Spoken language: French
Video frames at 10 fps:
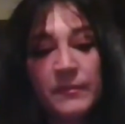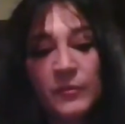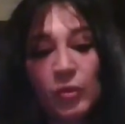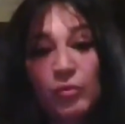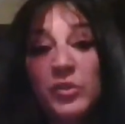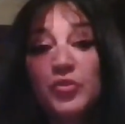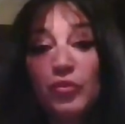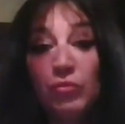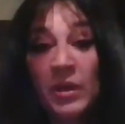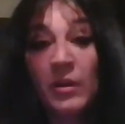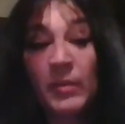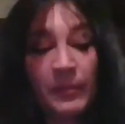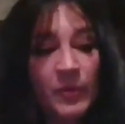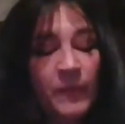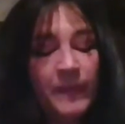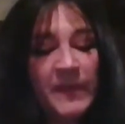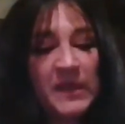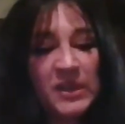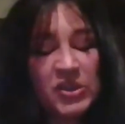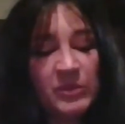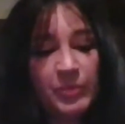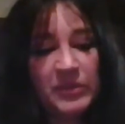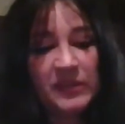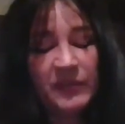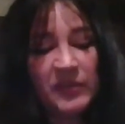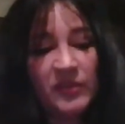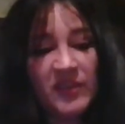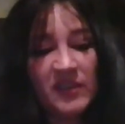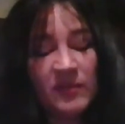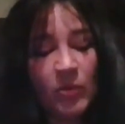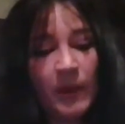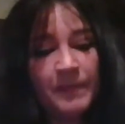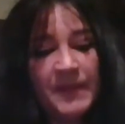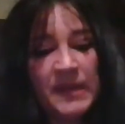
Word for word: Donc oui, je suis grand-maman, j'ai une petite fille de 16 mois.